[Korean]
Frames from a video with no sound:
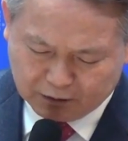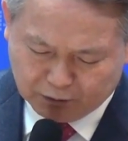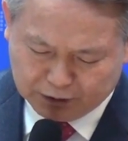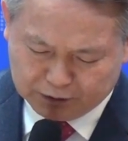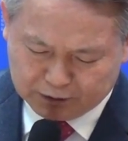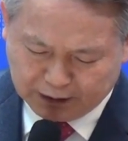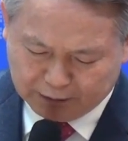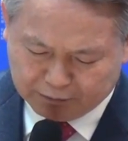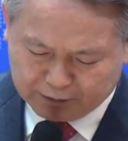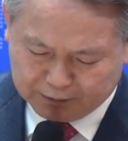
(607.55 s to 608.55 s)
너희는
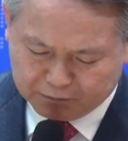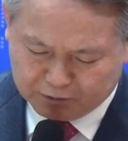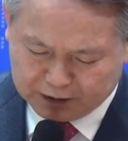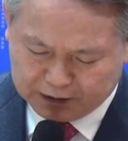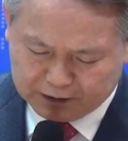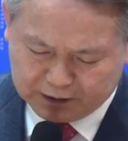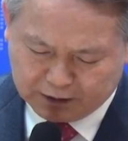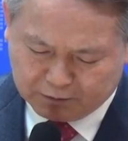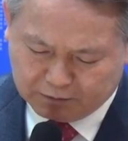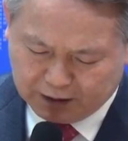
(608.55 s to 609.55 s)
아브라함과
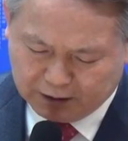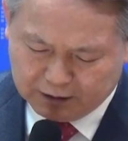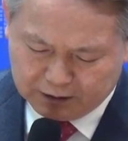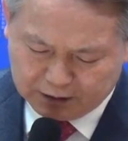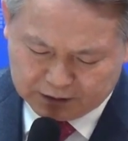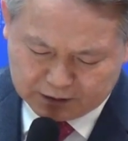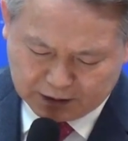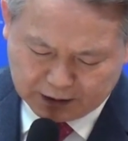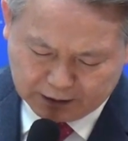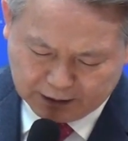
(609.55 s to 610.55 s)
이삭과
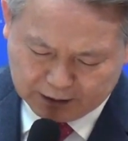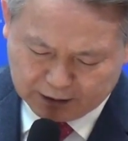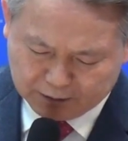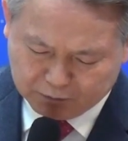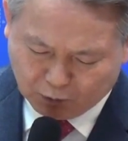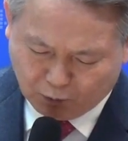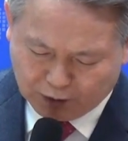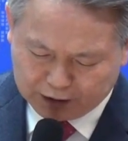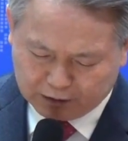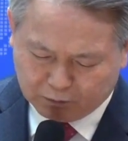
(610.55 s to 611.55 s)
이스라엘의 하나님
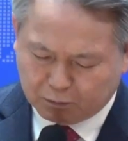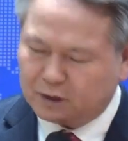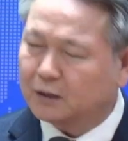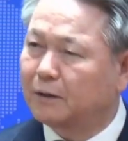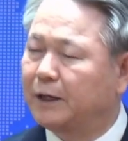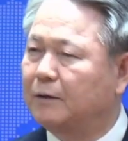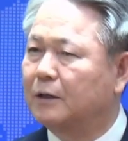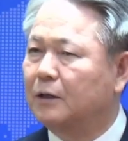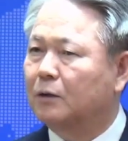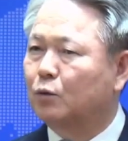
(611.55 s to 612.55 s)
여호와께로 뭐라 그래요?
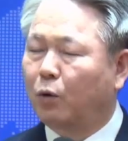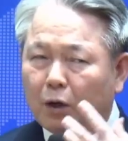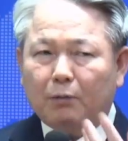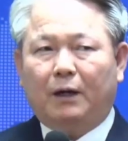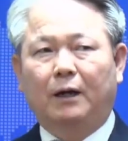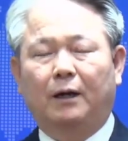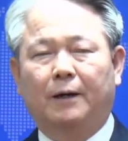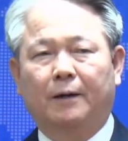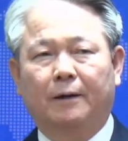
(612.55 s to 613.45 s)
돌아가라.